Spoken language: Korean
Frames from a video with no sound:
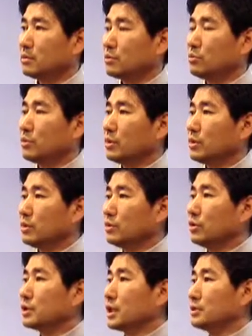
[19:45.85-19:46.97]
그럼
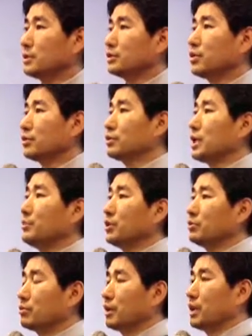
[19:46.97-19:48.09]
여자들 설거지
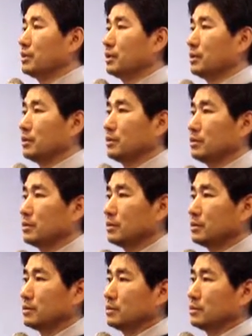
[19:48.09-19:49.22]
하면 돼요, 안 돼요?
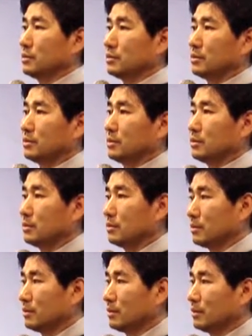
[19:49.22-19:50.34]

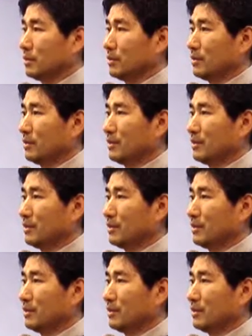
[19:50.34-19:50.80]
안 돼요.